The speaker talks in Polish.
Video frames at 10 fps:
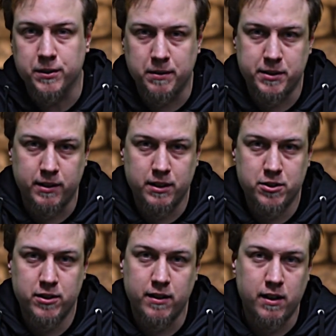witam
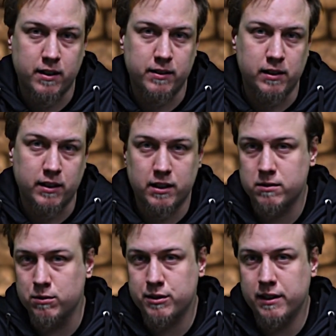serdecznie na kanale
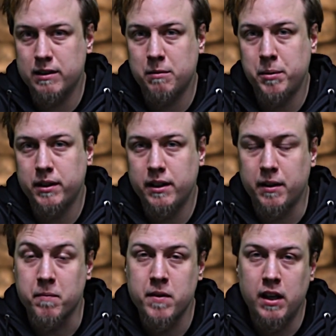Krasnoludzkie
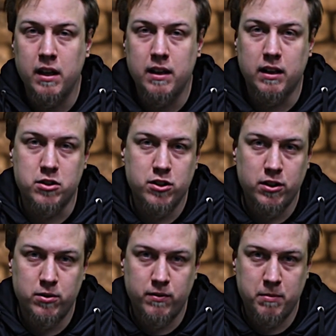RPG. A
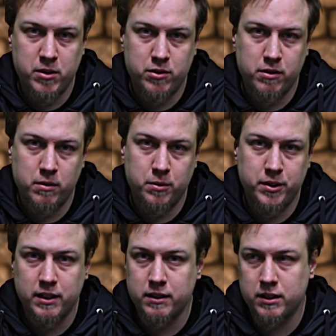dzisiaj dowiemy się,
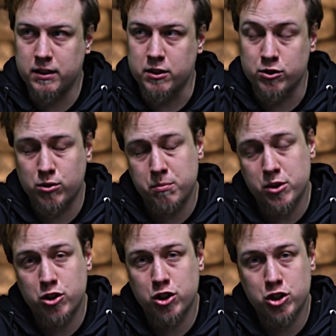jak
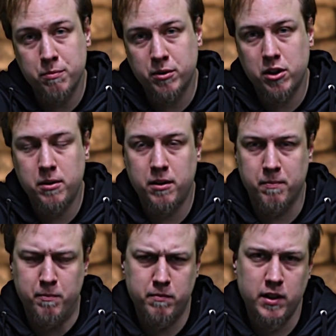zrobić szybki,
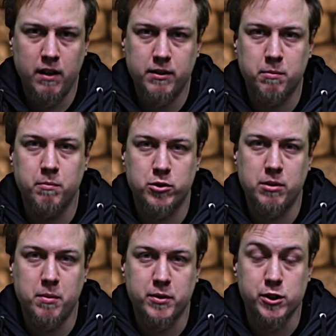nawet
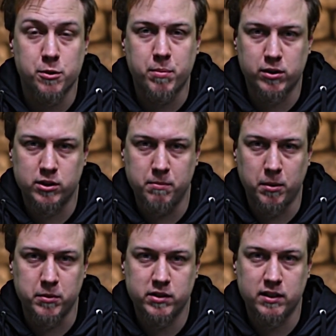można by powiedzieć prosty
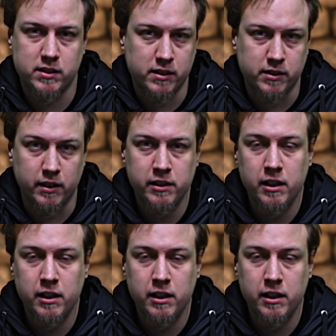pomysł na sesję.